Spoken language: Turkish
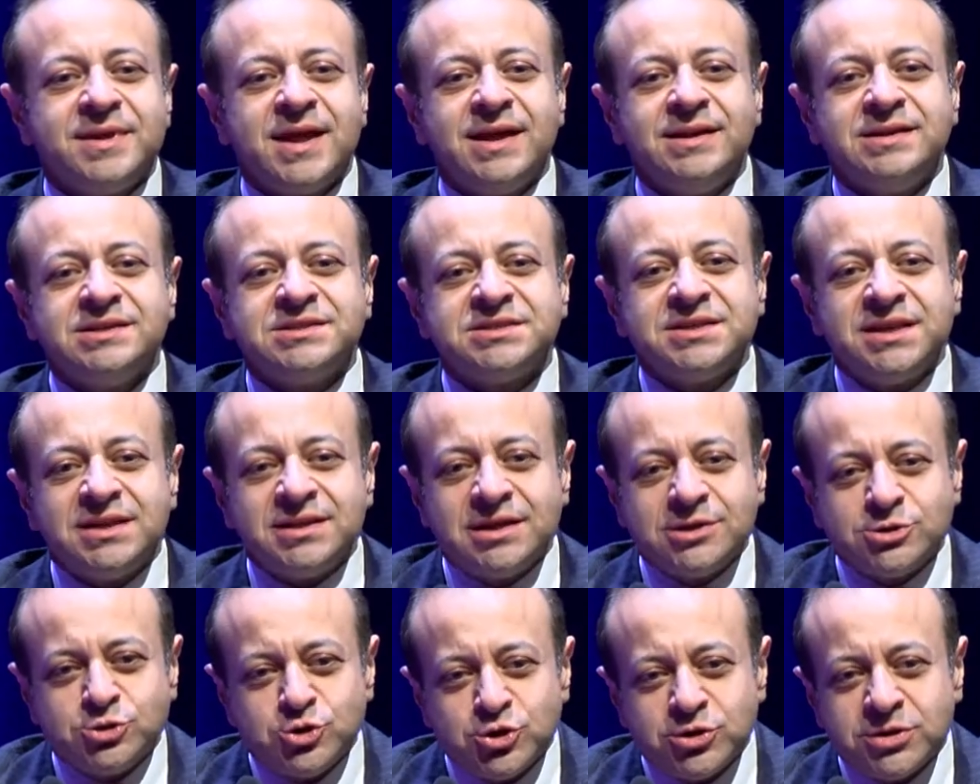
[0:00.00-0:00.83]

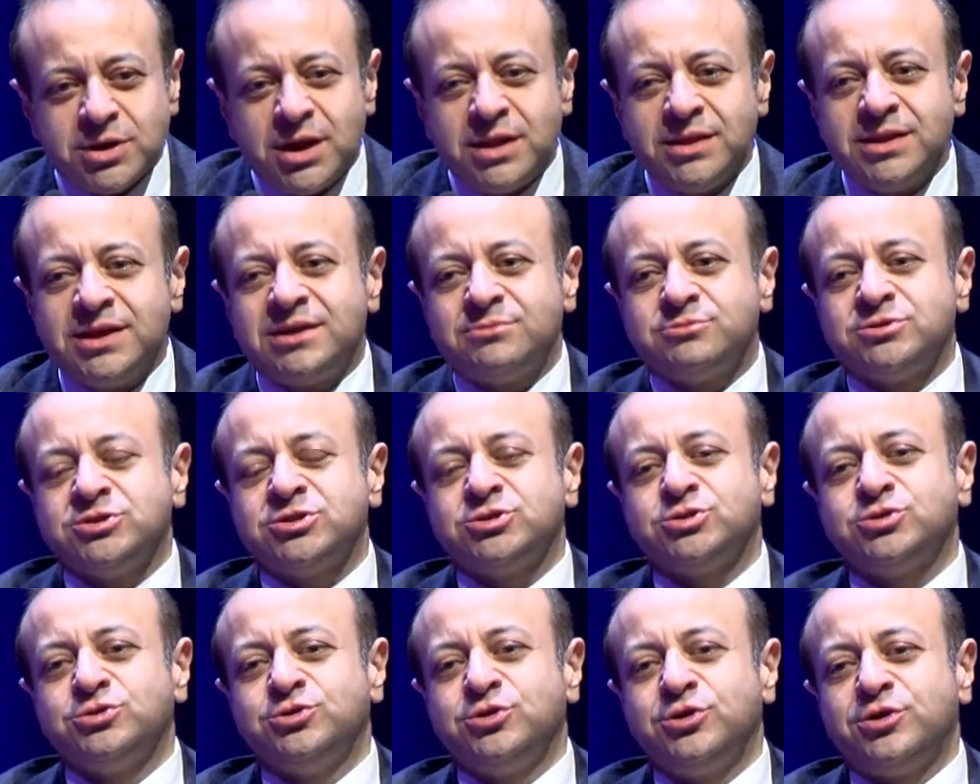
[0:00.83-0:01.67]
Kendisine de
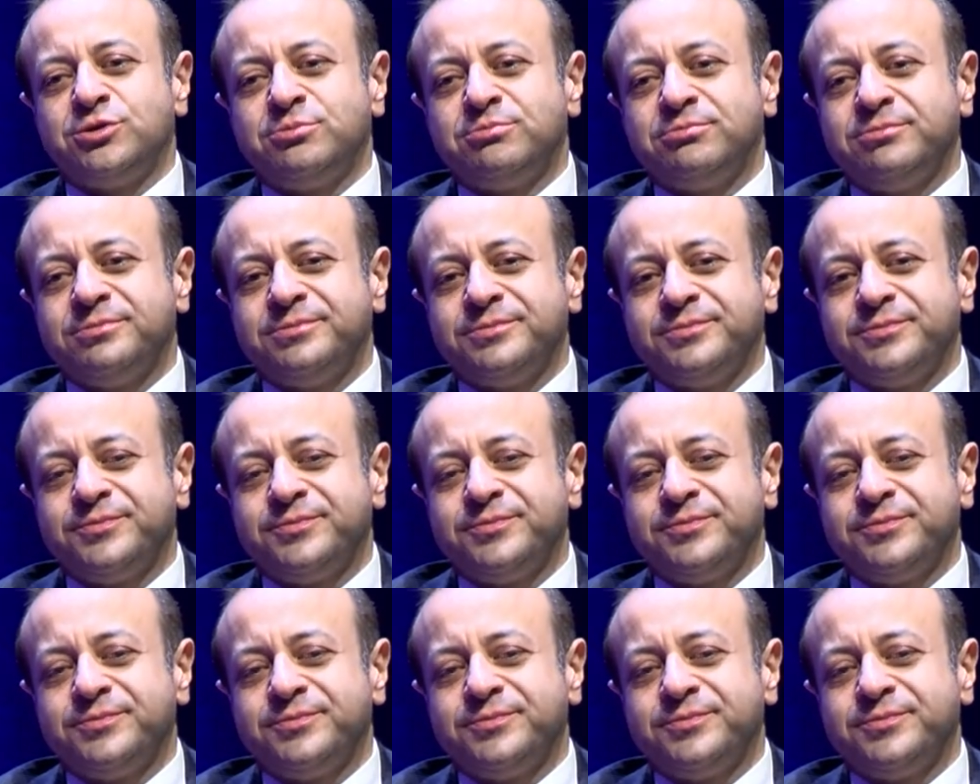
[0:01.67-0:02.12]
şükranlarımızı sunuyorum.